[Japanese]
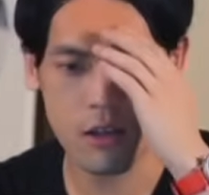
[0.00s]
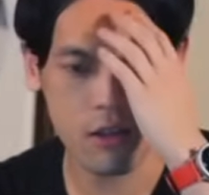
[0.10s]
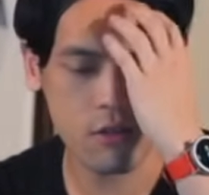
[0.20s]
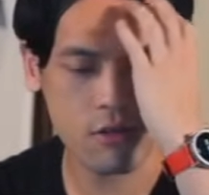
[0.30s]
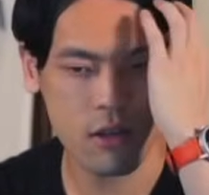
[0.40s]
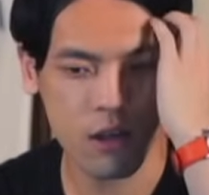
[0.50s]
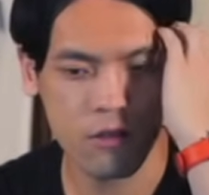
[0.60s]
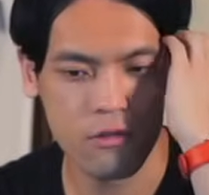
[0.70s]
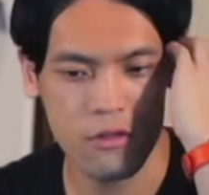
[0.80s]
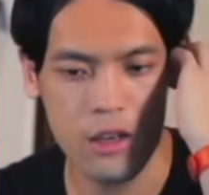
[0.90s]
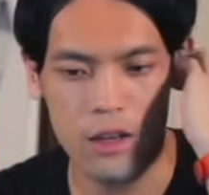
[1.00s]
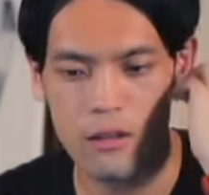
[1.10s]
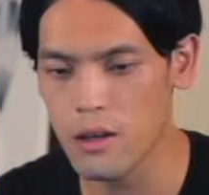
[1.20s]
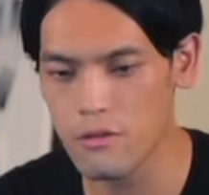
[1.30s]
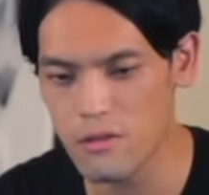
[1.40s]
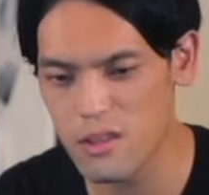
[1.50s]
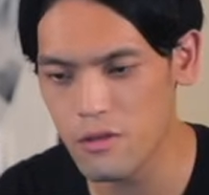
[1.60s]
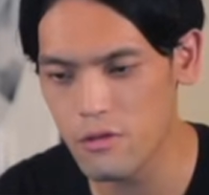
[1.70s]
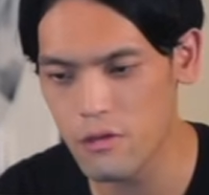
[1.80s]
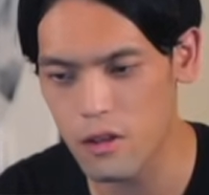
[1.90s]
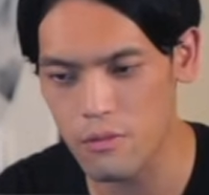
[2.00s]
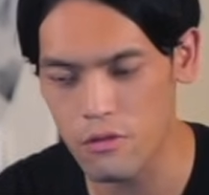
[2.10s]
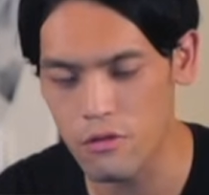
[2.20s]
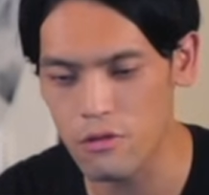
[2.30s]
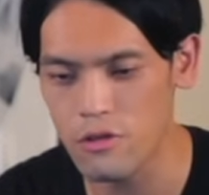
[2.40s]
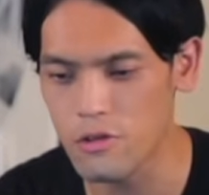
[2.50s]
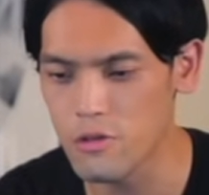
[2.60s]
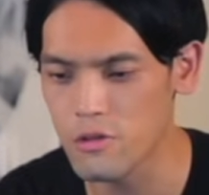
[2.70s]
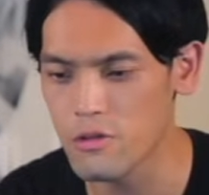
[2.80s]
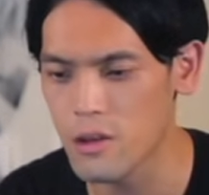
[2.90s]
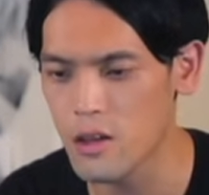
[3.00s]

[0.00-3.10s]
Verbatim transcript: しいやつ使えるので、ペンを使う人はね、僕こっちの方がおすすめ、